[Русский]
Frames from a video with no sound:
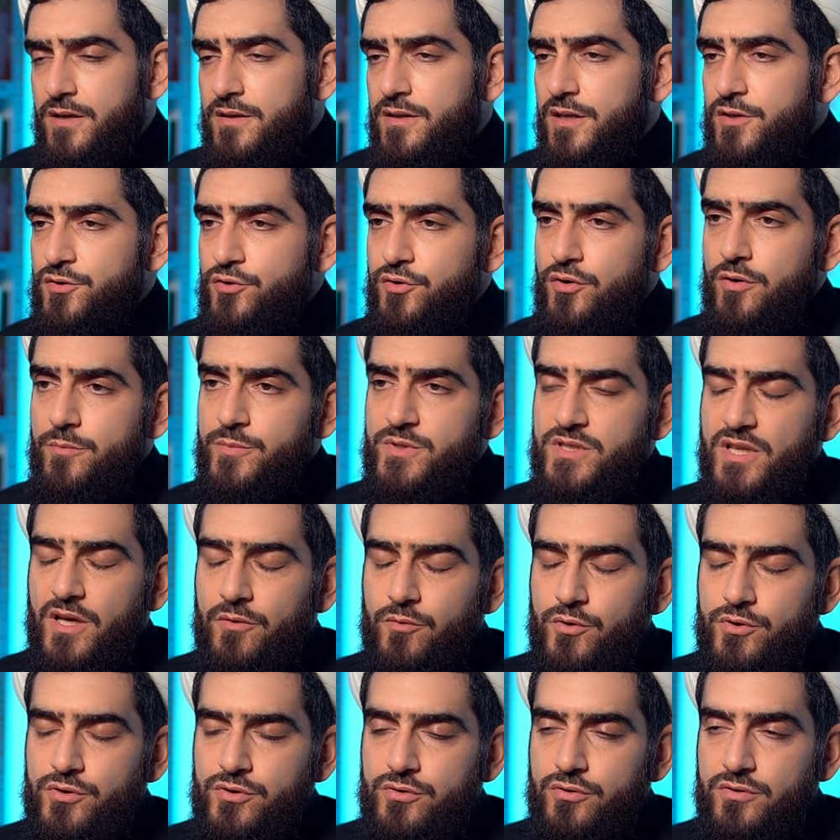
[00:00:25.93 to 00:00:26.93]
Начнем с
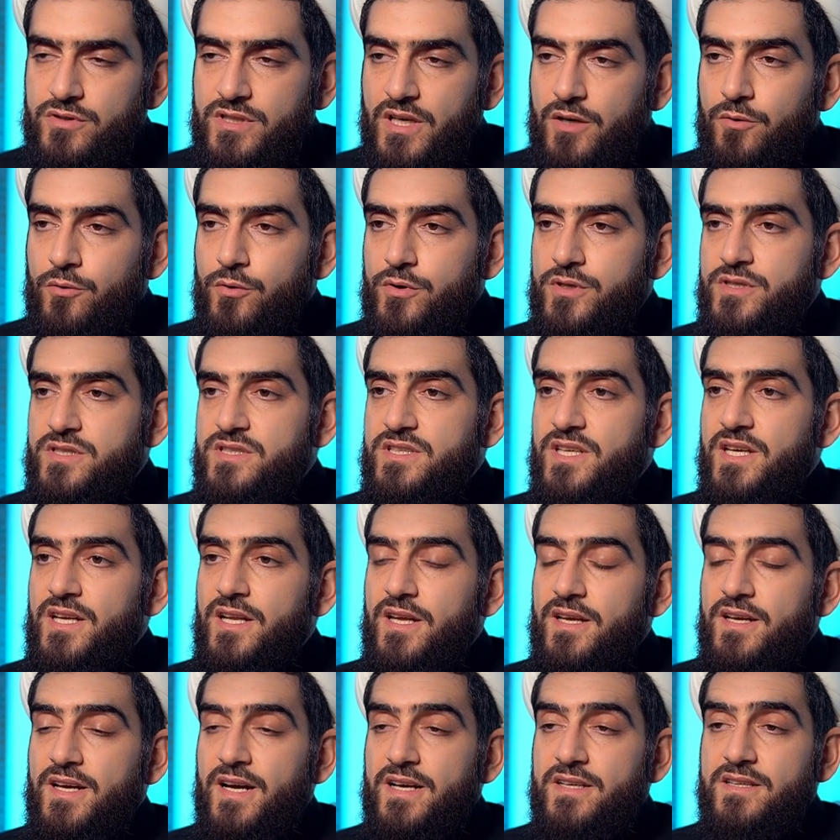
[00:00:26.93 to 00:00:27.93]
того, что такой
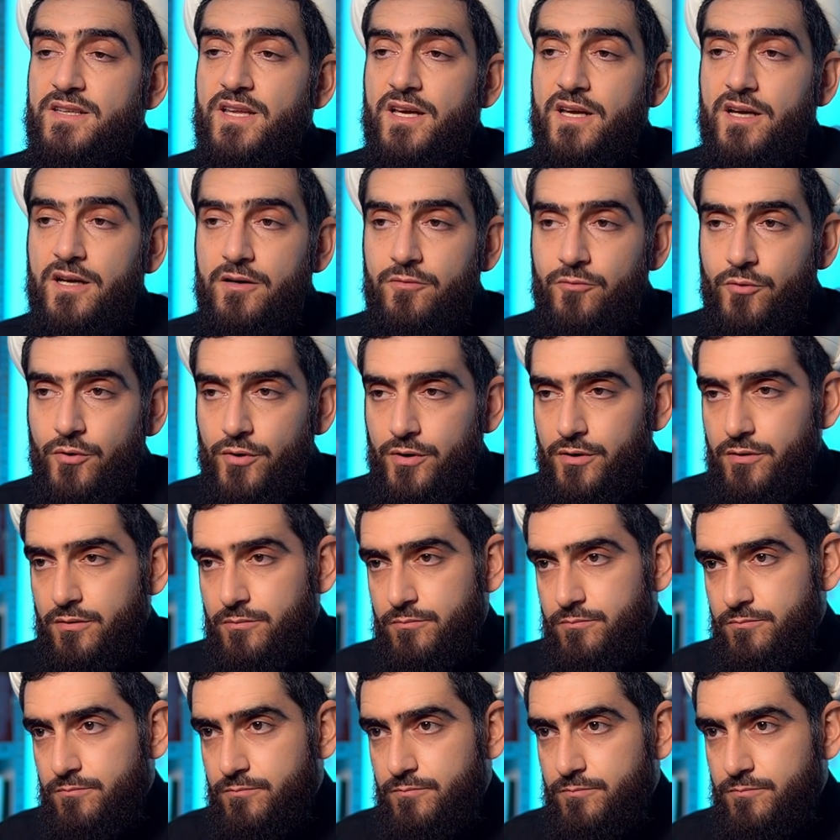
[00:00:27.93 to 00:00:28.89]
цели как таковой